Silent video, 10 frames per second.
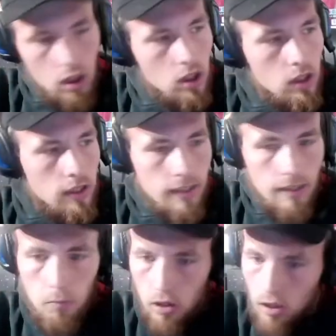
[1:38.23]
Ich
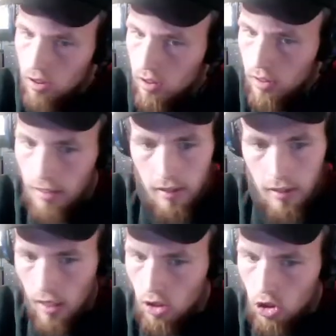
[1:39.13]
habe äh, Genetik
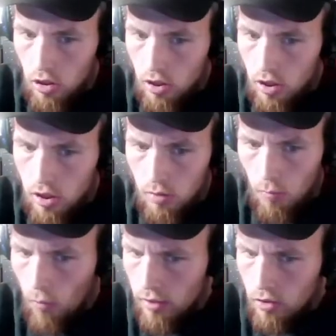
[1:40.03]
Asche ist im
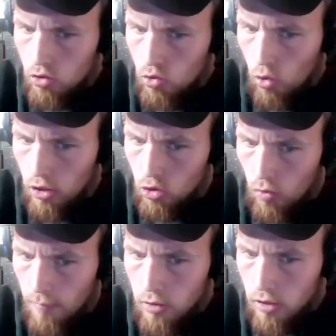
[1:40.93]
Moment
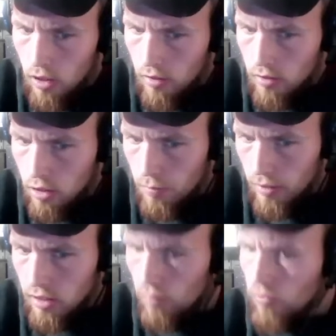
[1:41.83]
Deutschraps äh, das
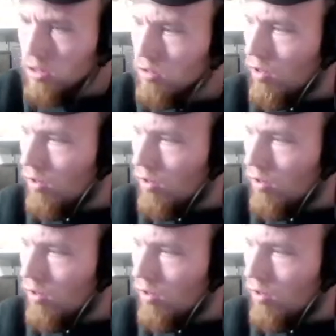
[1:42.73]
Beste, was auf